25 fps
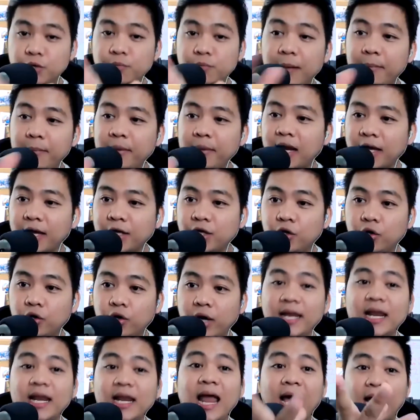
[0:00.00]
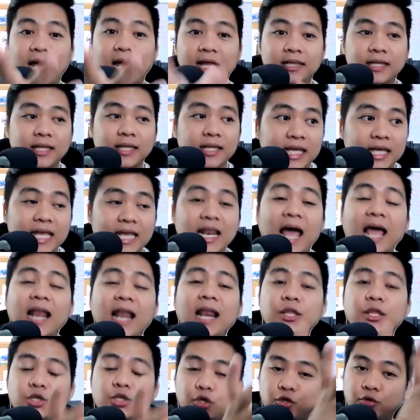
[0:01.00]
yumaman na kayo, kailangan
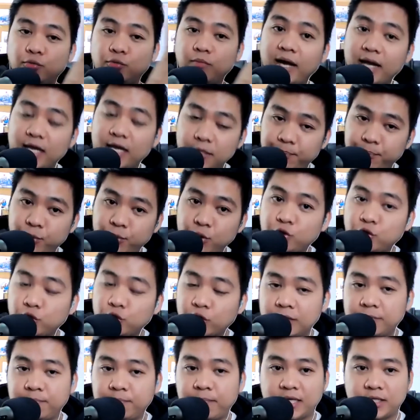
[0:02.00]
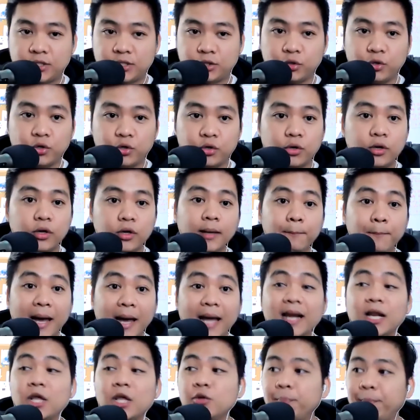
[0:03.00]
kilala nyo yung mga future investor
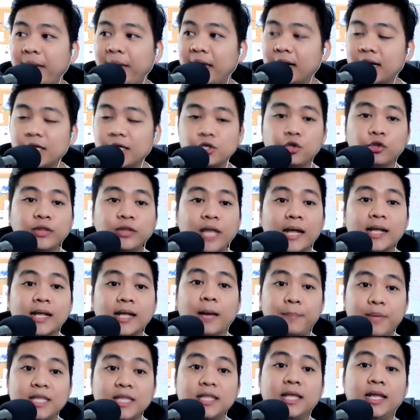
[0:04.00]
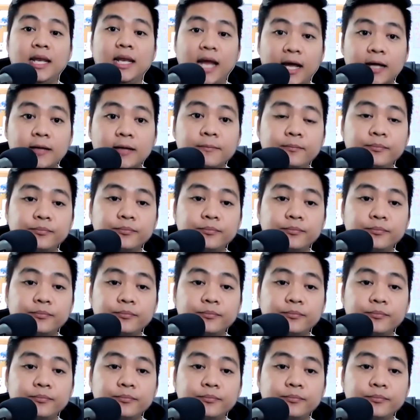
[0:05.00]
para yung pera nyo yung tanggapin nila.